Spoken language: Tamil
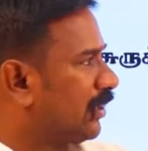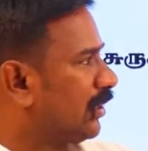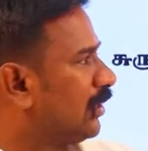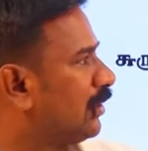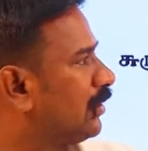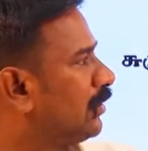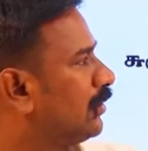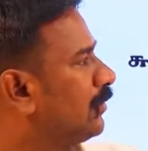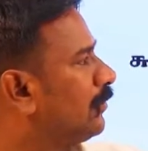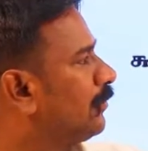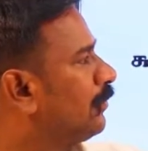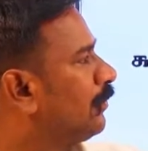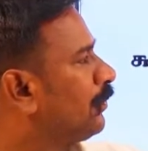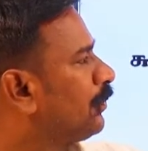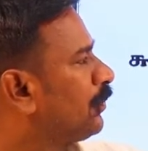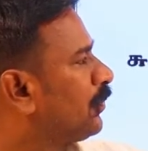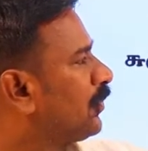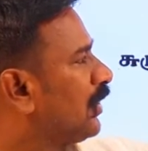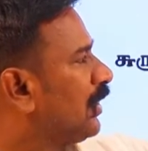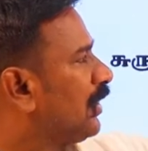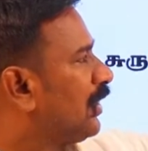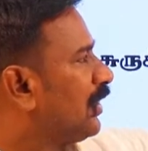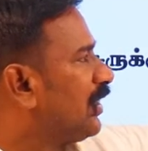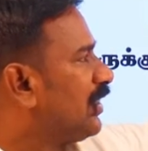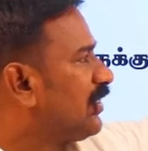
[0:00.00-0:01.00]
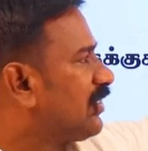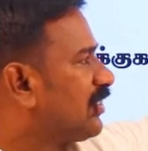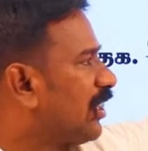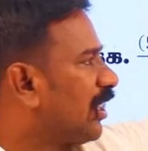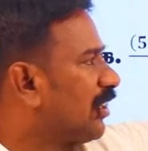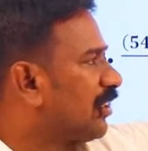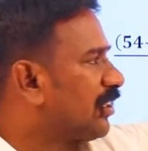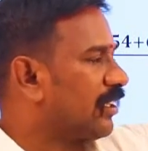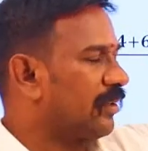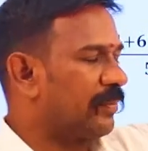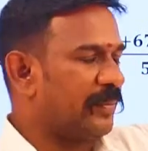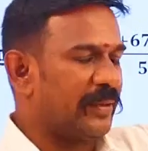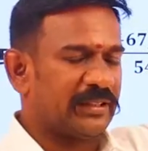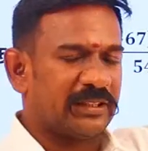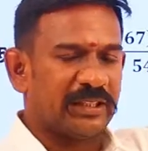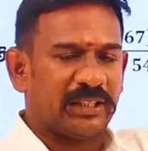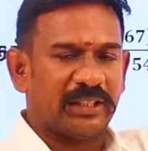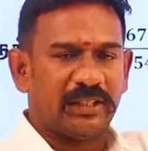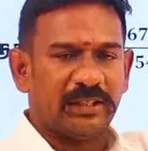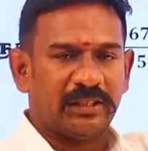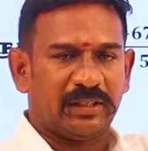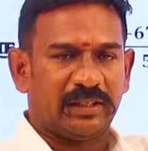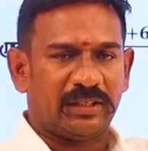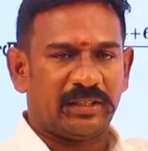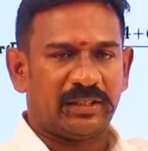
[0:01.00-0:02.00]
மெத்தட் இஸ் ஷார்ட்கட்
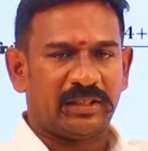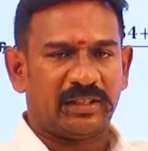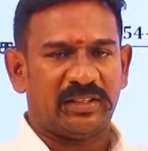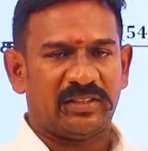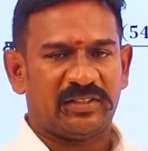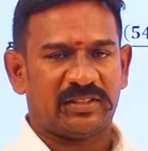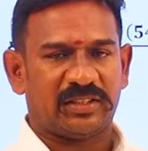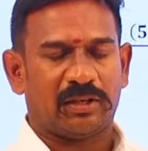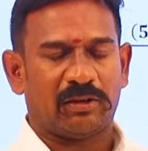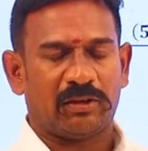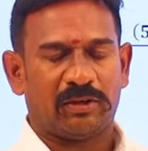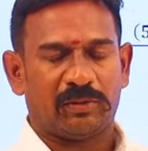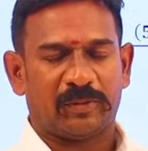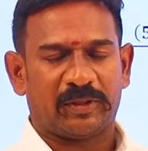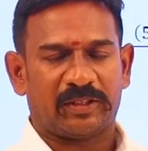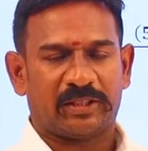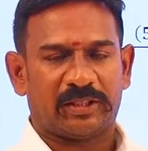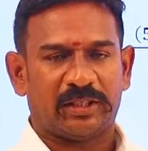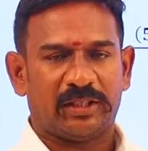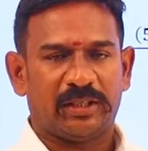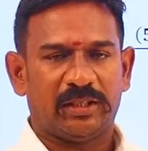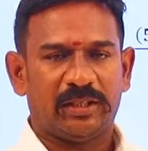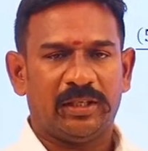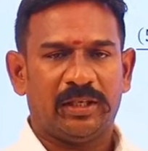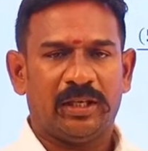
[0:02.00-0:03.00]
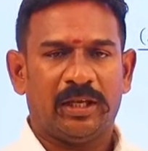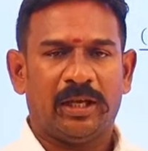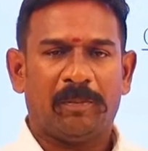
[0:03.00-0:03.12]
மெத்தட் இஸ் சால்விங் மெத்தட்